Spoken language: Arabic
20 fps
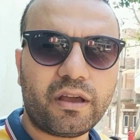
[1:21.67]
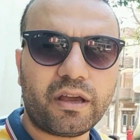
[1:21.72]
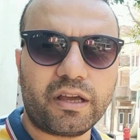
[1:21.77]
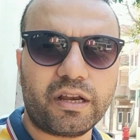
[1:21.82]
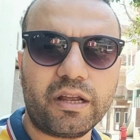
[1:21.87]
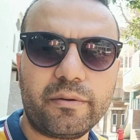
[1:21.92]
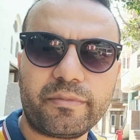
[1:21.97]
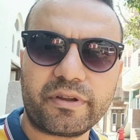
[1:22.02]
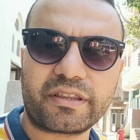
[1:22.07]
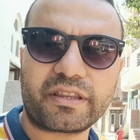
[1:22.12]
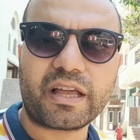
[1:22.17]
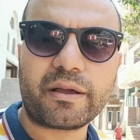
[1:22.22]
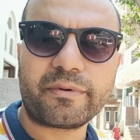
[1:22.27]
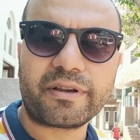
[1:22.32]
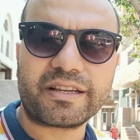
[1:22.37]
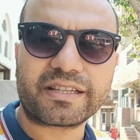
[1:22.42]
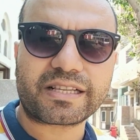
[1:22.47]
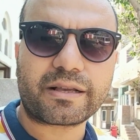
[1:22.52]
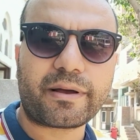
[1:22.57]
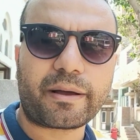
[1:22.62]
الابن
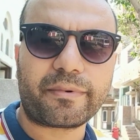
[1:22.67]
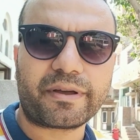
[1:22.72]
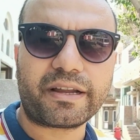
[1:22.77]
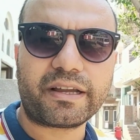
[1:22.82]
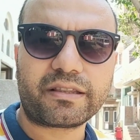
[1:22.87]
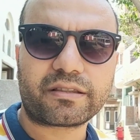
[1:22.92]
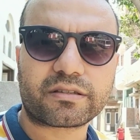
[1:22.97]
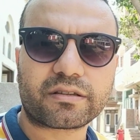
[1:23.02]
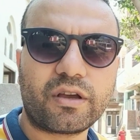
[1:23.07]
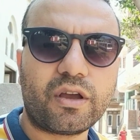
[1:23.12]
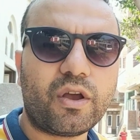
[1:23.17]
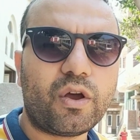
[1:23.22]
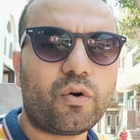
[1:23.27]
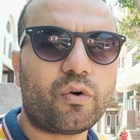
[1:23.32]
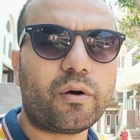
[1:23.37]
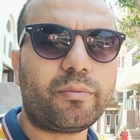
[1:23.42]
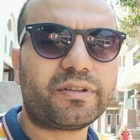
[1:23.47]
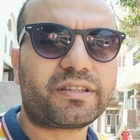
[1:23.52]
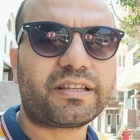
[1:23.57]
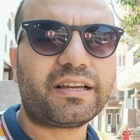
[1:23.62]
الثامن لسبع بنات
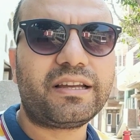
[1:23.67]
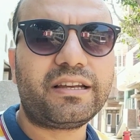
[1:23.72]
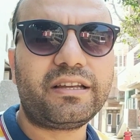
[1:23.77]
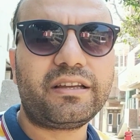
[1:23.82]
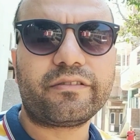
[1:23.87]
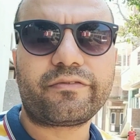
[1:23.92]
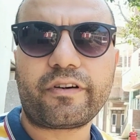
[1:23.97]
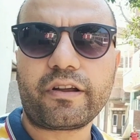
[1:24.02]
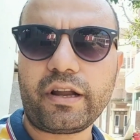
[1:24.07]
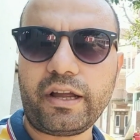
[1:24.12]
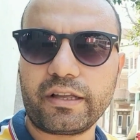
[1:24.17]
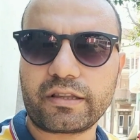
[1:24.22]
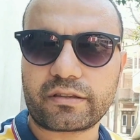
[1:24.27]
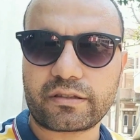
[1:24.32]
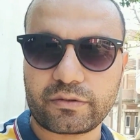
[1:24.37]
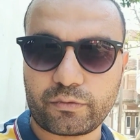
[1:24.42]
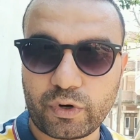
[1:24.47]
وبالتالي فرحة